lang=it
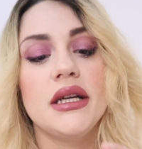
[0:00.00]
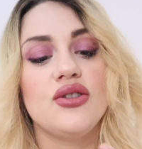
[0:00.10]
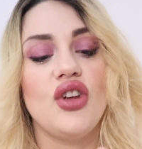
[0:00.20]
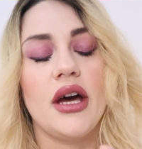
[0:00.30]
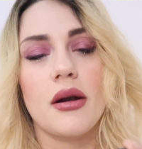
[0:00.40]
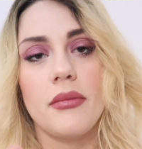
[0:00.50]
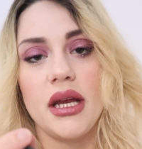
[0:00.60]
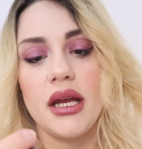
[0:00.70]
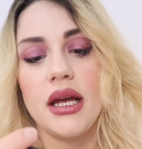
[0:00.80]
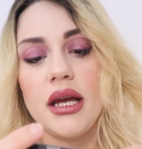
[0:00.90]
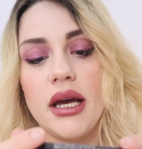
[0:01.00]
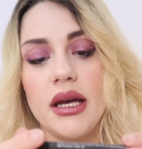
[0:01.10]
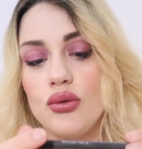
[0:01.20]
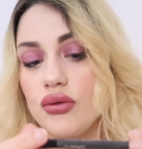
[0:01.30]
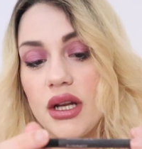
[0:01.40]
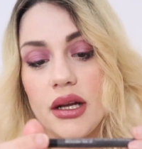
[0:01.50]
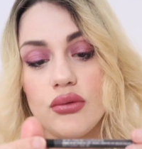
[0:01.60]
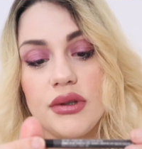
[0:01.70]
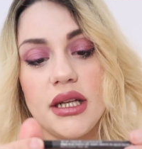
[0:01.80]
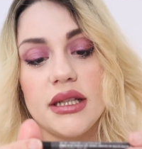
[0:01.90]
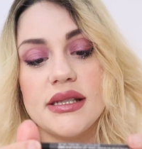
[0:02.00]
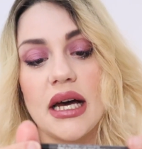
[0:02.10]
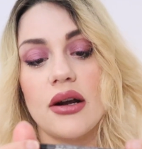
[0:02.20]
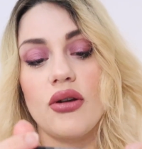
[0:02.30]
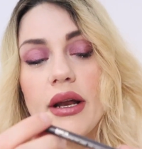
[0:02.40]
germi e è inutile utilizzarlo.